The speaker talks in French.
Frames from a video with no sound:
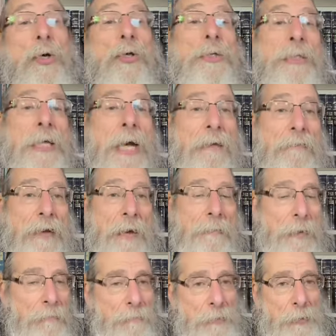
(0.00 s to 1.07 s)
dit à Avram
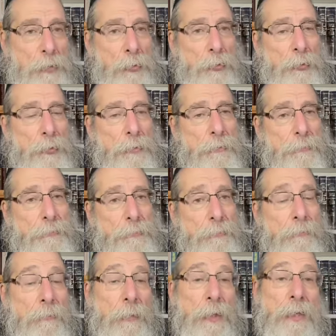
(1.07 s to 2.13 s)
Avinu, il
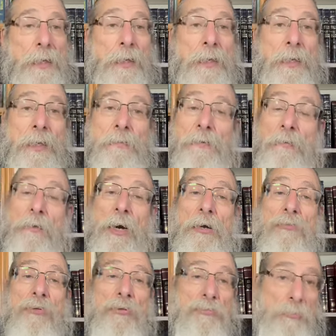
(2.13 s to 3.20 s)
va avoir un
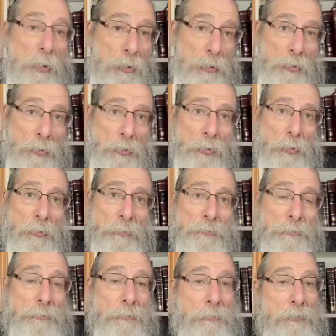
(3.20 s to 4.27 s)
changement de ton nom.
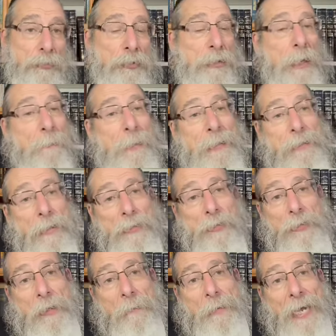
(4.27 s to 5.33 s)
Jusqu'à présent, tu
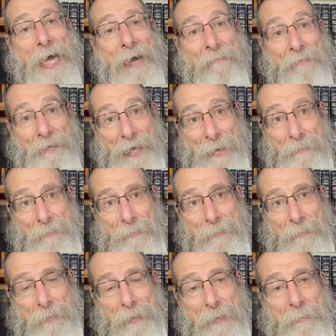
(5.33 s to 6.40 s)
t'appelais Avram,
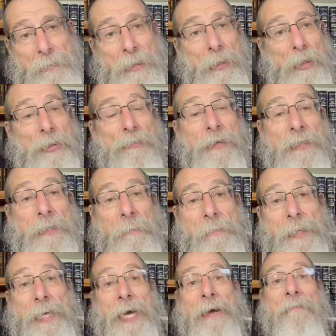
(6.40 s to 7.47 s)
maintenant tu vas
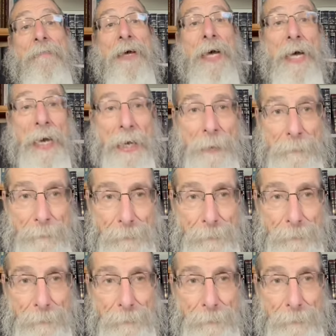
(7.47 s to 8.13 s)
t'appeler Avraham.